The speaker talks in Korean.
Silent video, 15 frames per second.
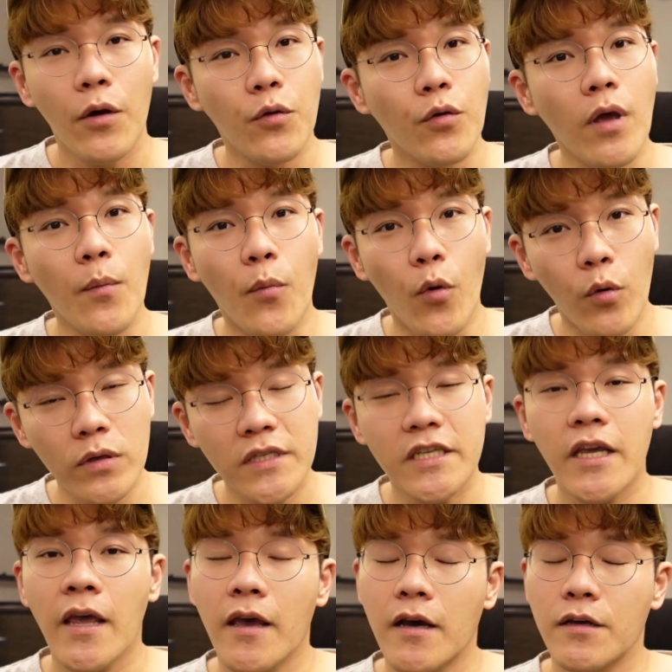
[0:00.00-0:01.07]
어, 이게
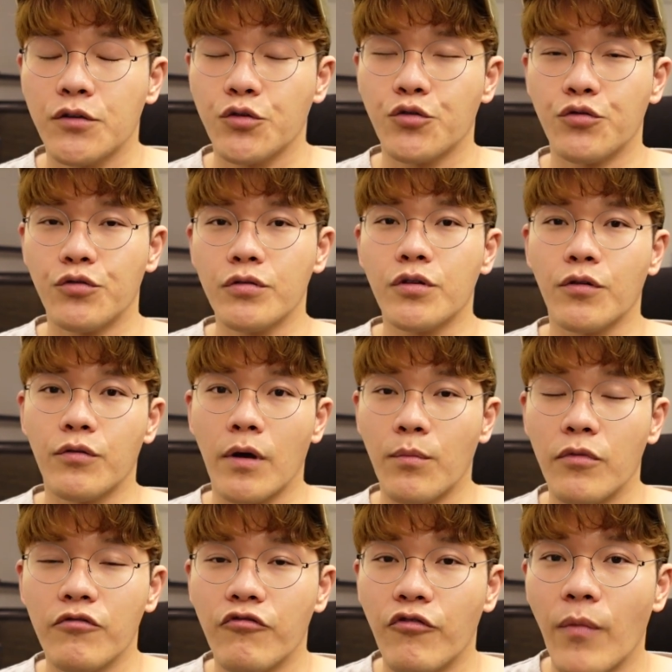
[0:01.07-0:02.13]
뭐지 해가지고 저도
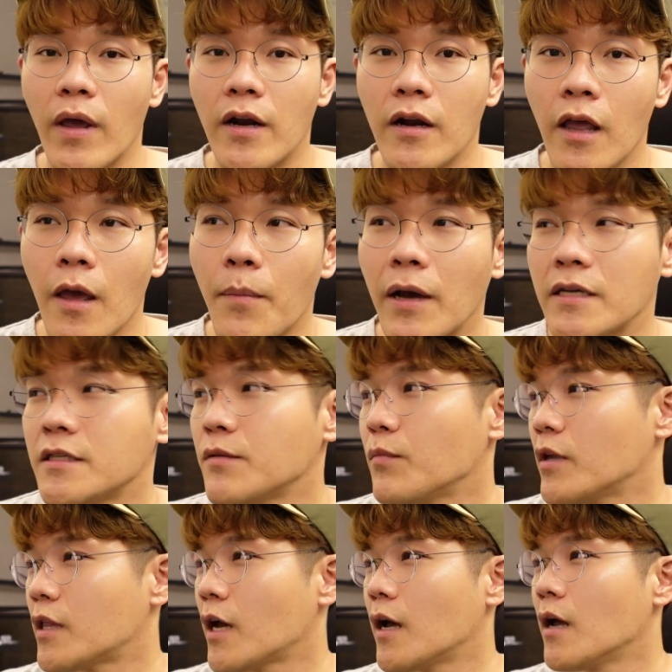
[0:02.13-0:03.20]
한번 구매를
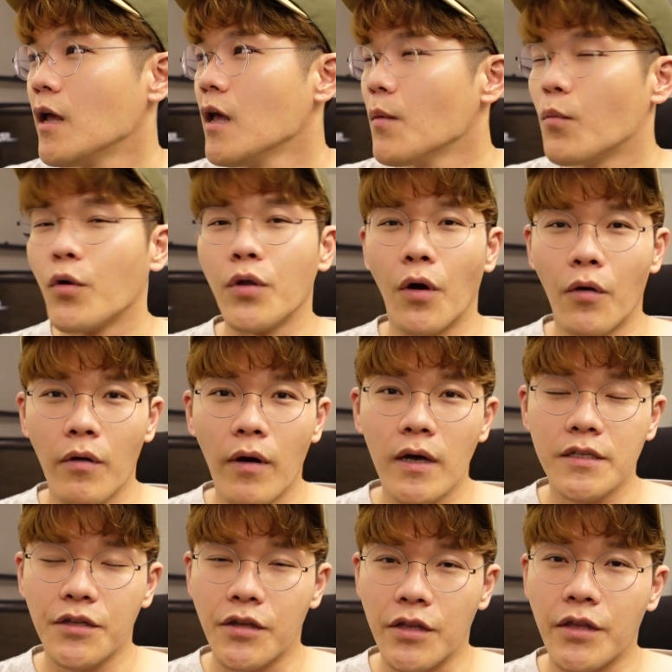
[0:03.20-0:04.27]
해봤습니다. 뭐 여러
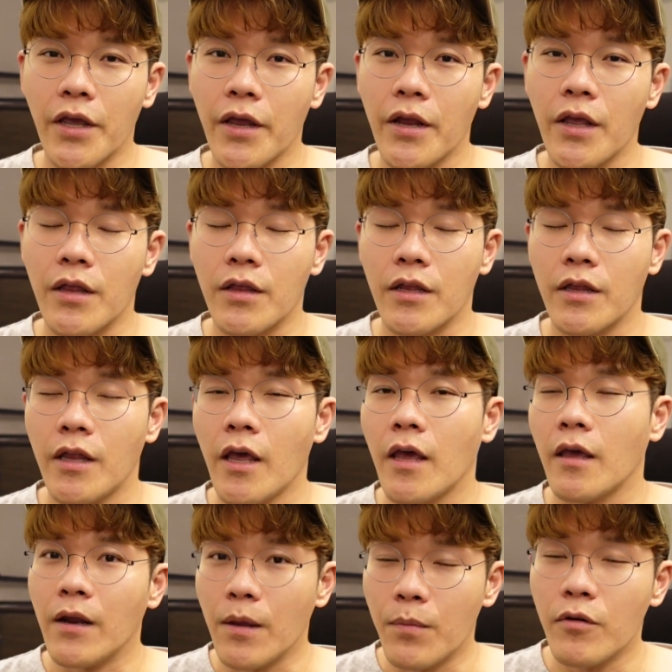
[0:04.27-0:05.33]
가지 디테일이
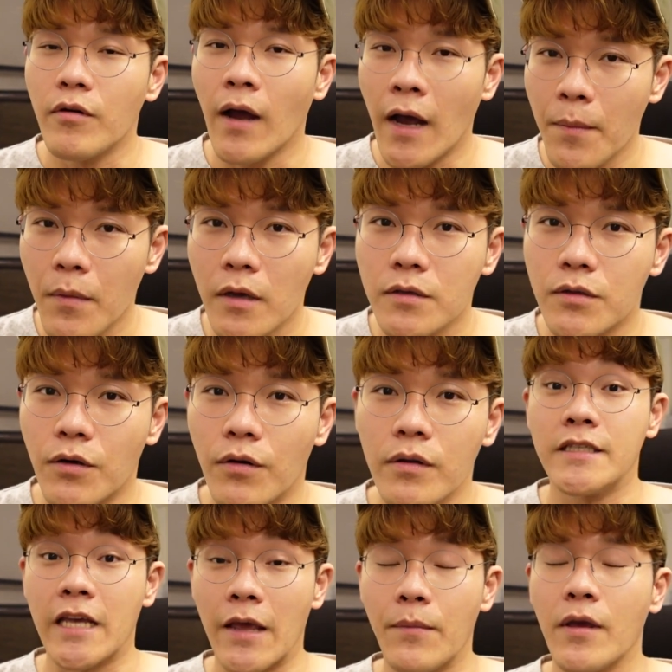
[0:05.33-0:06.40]
있는데 리뷰를 하면서
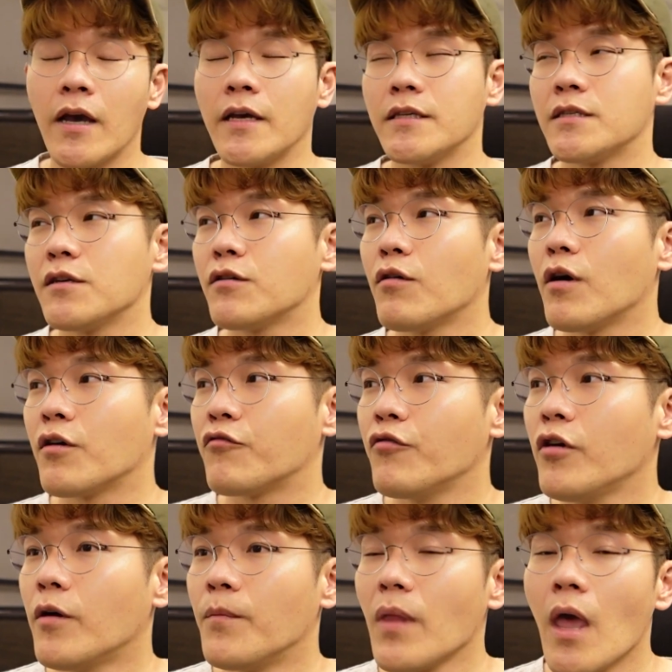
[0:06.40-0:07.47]
재미가 있을 것
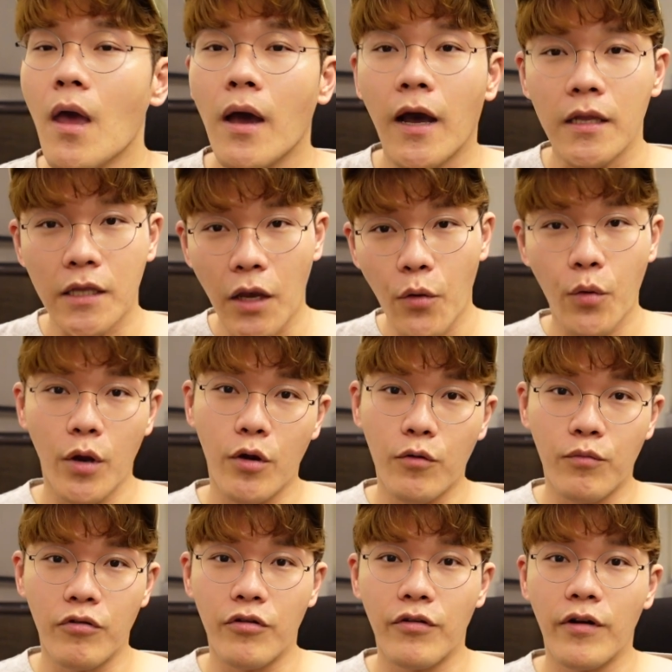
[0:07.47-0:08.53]
같고요. 카테고리로
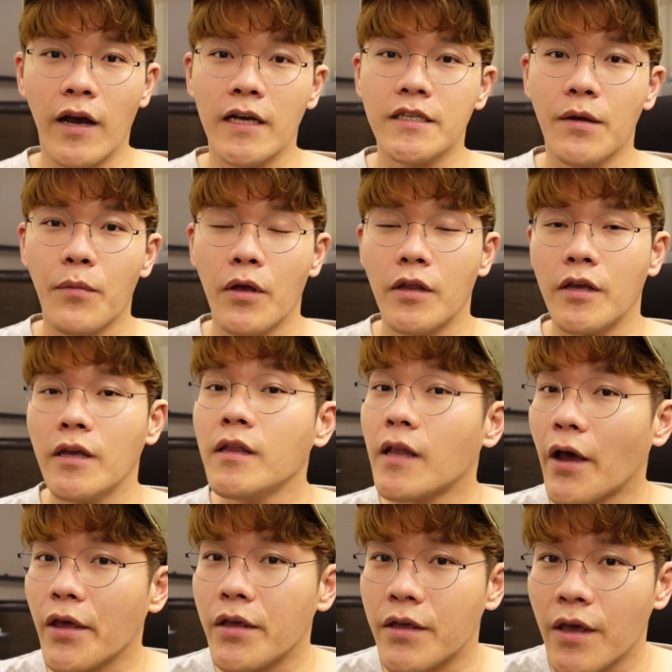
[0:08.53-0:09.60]
분류를 하자면은
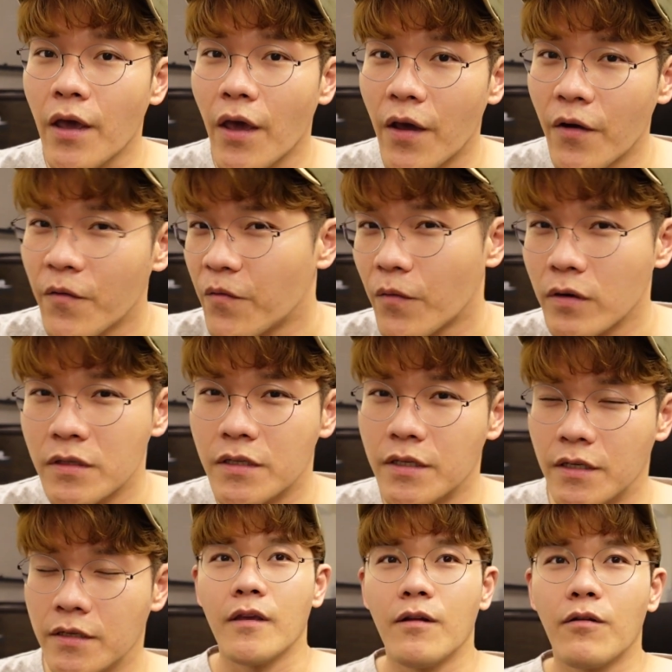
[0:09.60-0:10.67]
나이키의
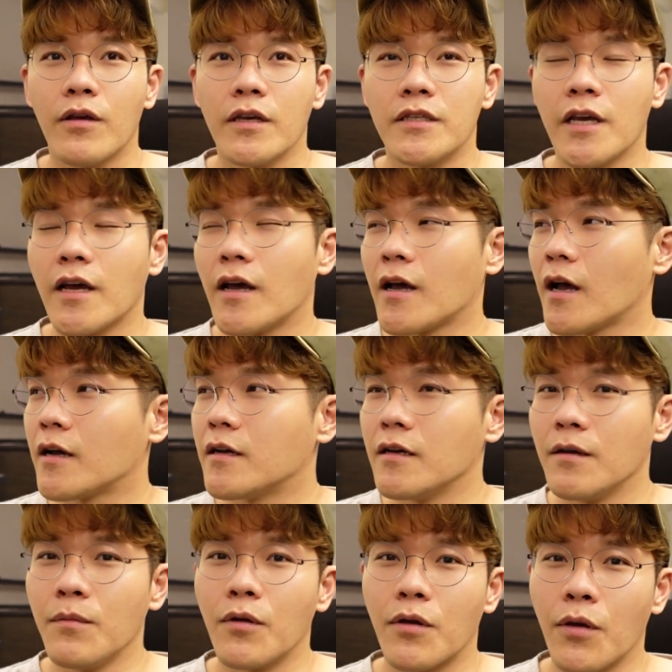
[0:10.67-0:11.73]
에어포스 이렇게 제가
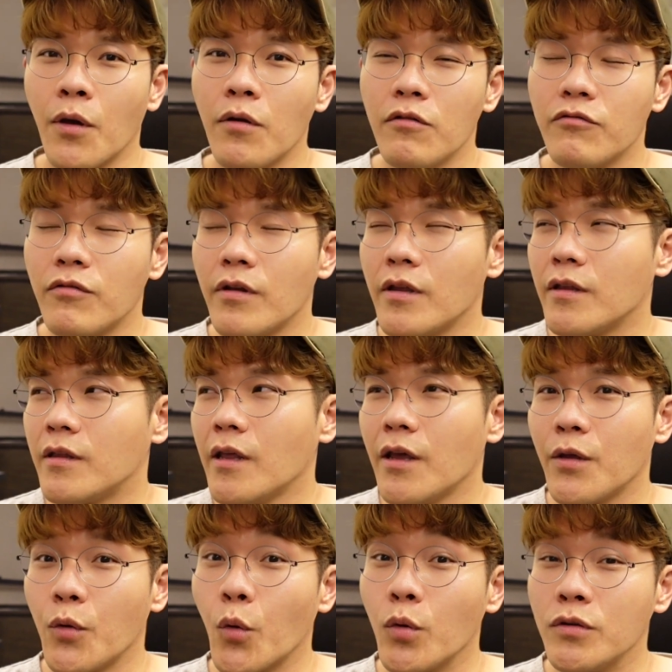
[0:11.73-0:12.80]
가끔 이렇게 혀를
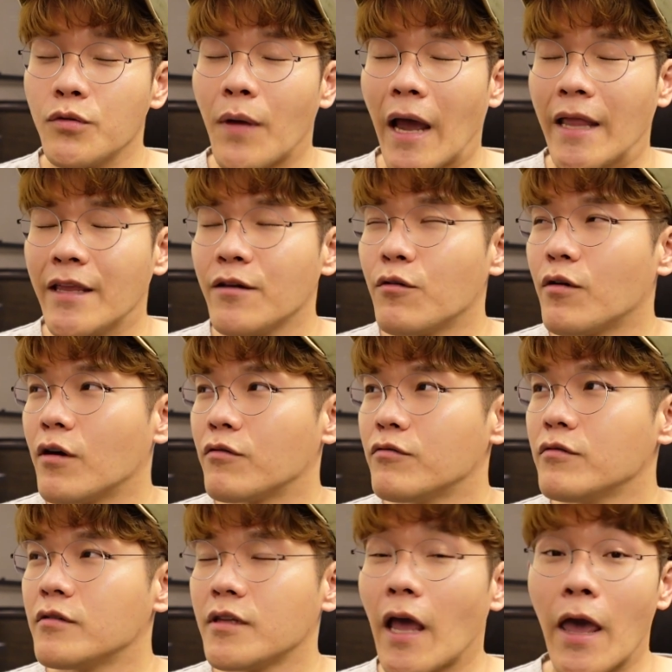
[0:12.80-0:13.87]
굴리는데 요건 좀 아닌 것
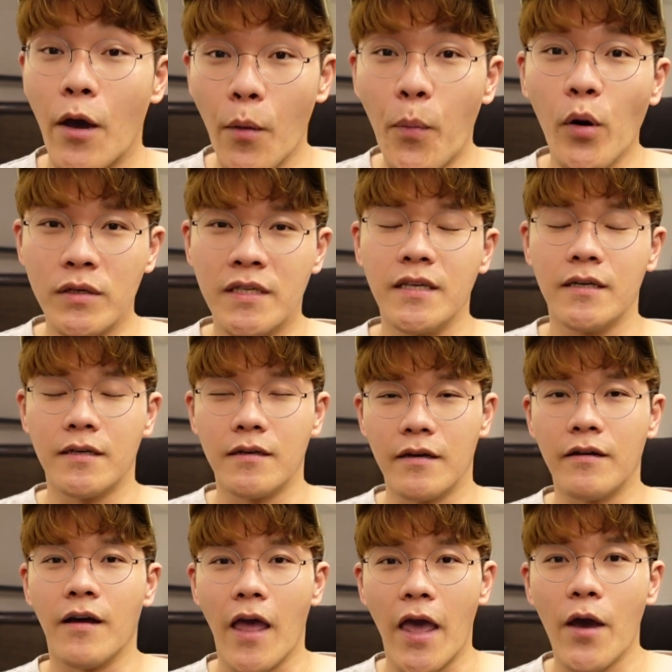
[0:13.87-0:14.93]
같고 그냥 에어포스
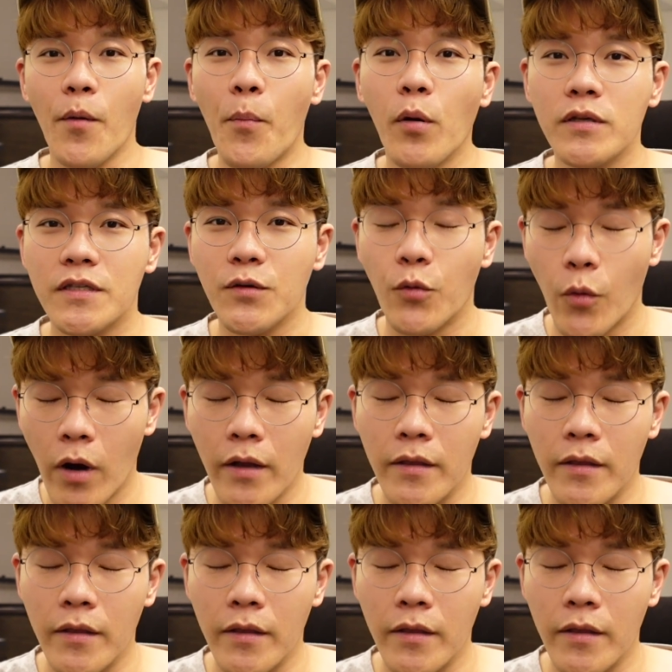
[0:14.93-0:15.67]
어, 에어포스 1